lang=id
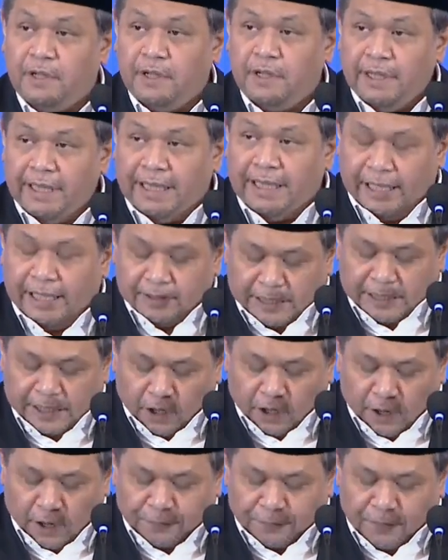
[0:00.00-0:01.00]

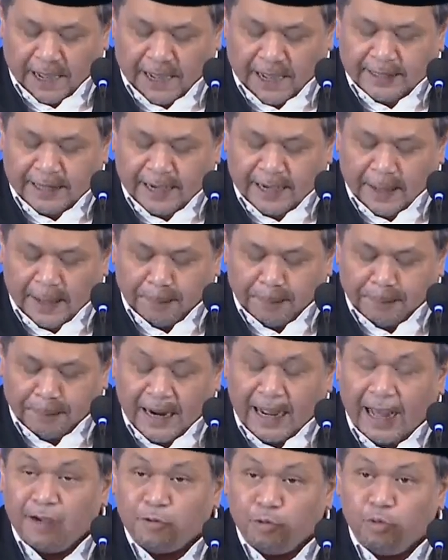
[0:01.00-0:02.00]
I'tiraf adalah
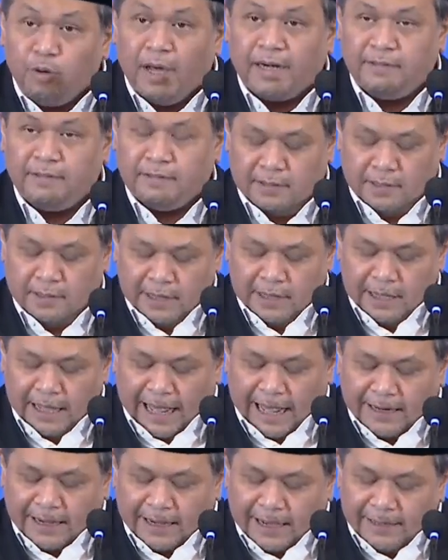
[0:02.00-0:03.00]
pengakuan
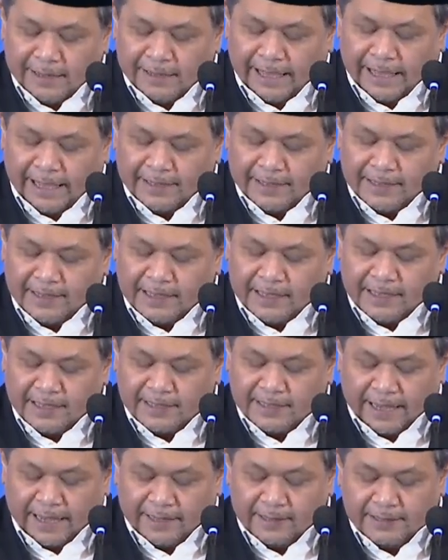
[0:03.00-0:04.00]
akan
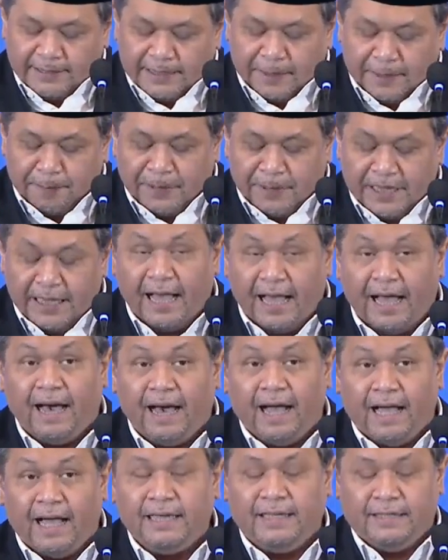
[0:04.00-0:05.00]
eksistensi pihak
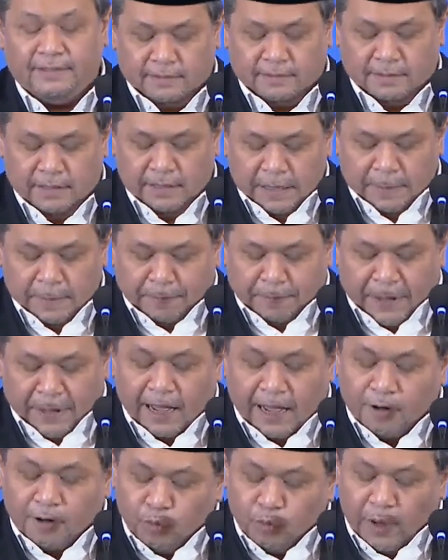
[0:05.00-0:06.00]
lain
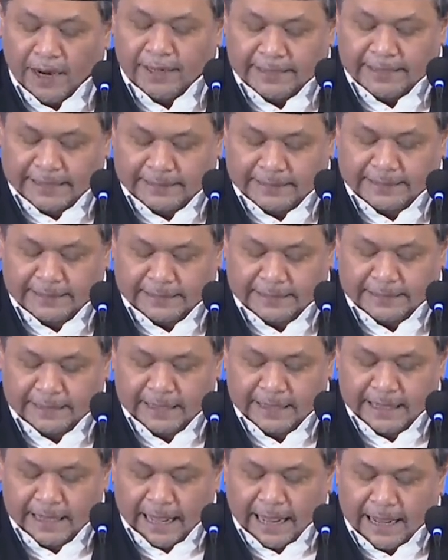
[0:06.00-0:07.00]
Pengakuan
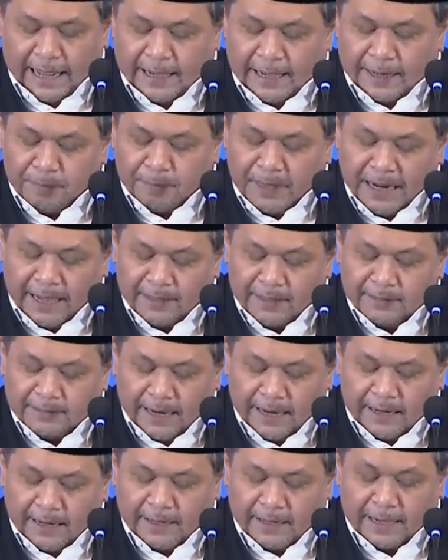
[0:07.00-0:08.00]
ini akan
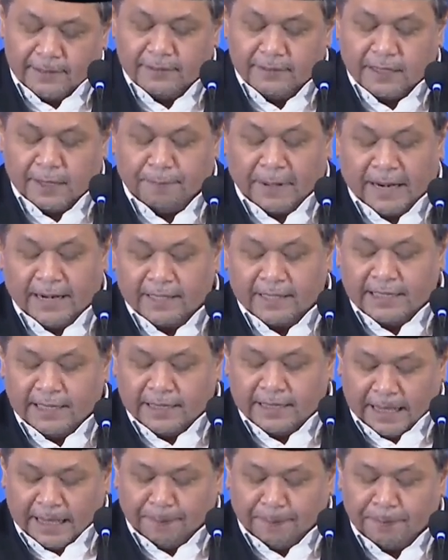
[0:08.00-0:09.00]
mengantarkan kepada
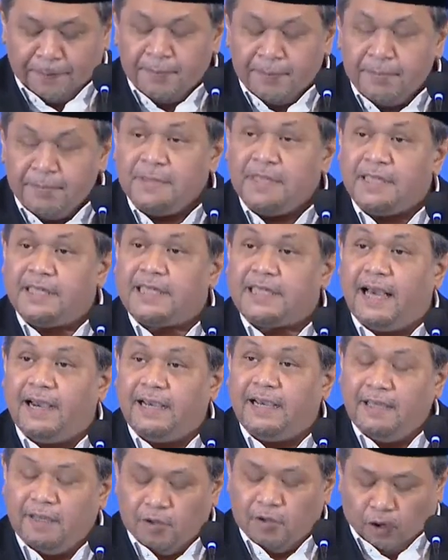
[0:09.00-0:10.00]
sikap
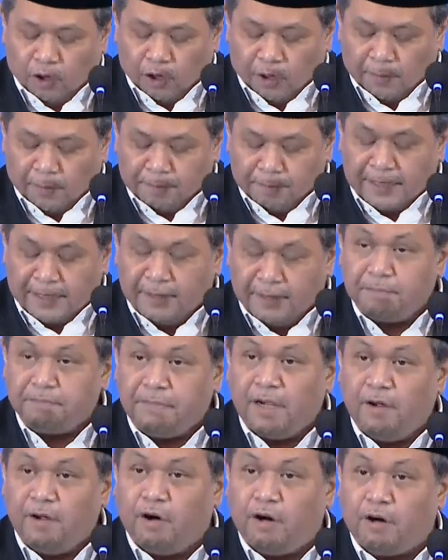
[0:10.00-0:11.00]
saling hormat
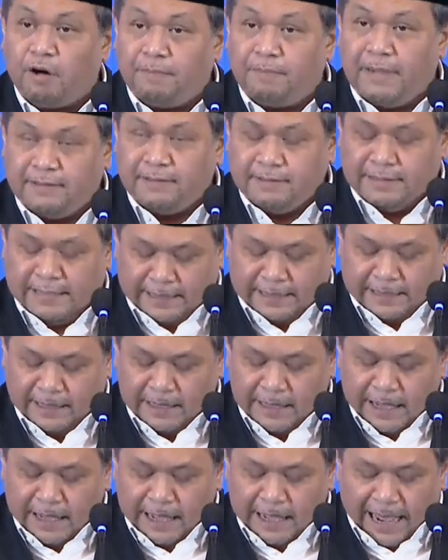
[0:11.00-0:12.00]
menghormati,
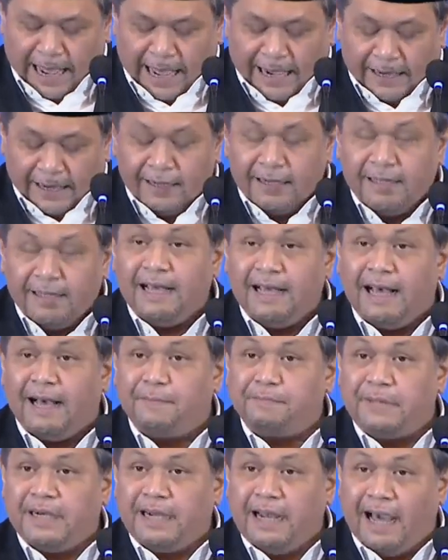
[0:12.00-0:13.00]
harga
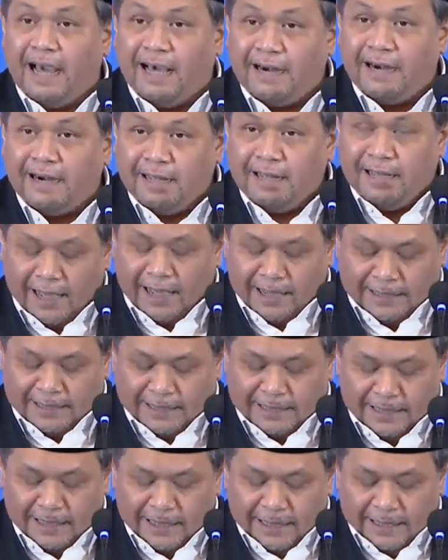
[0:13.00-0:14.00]

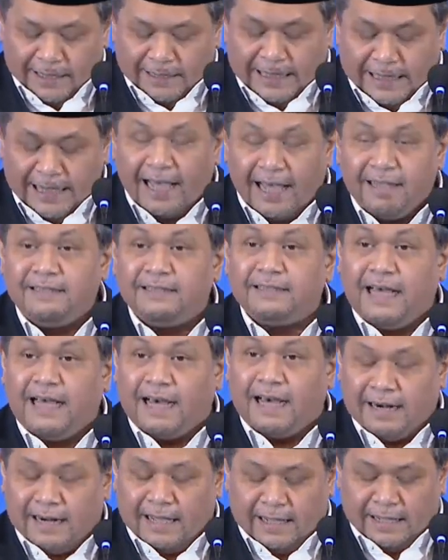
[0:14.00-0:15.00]
menghargai di
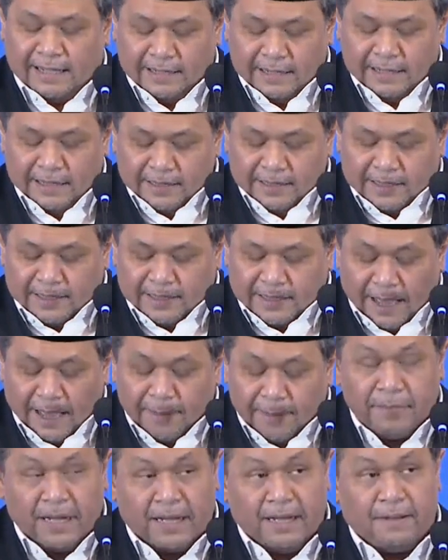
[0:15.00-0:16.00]
antara
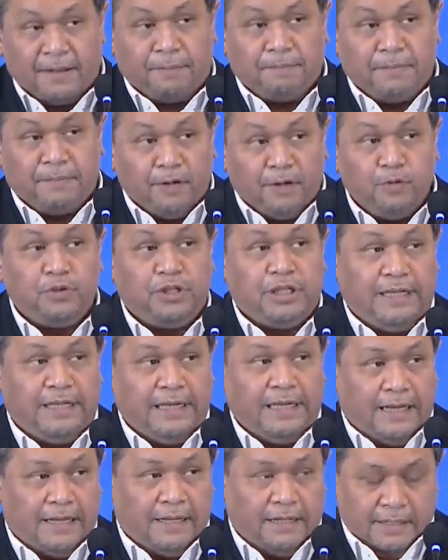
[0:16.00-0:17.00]
sesama
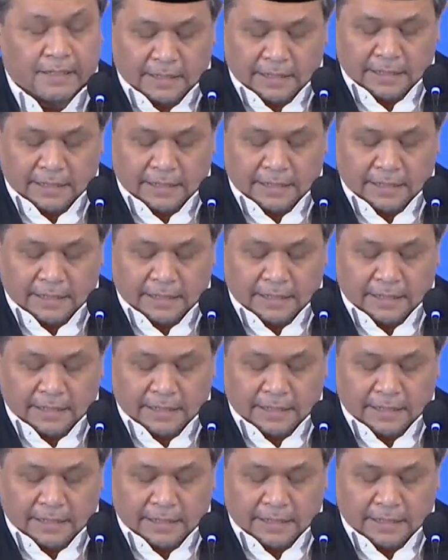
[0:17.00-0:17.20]
manusia.